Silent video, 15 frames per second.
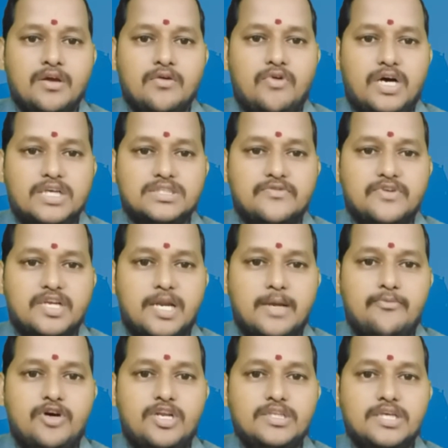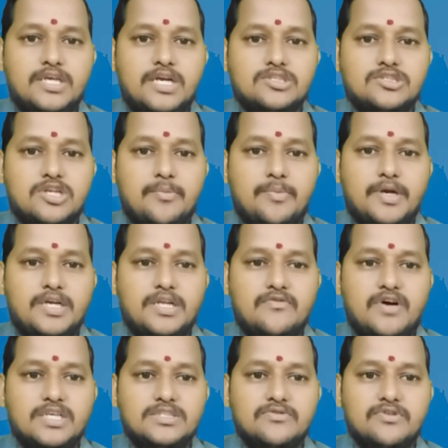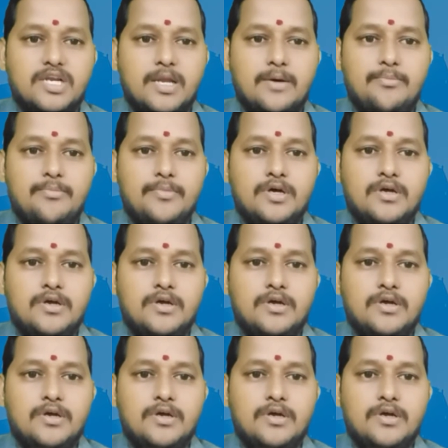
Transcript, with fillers: వాసవి క్లబ్ వనిత నర్సరాపేట వాసవి క్లబ్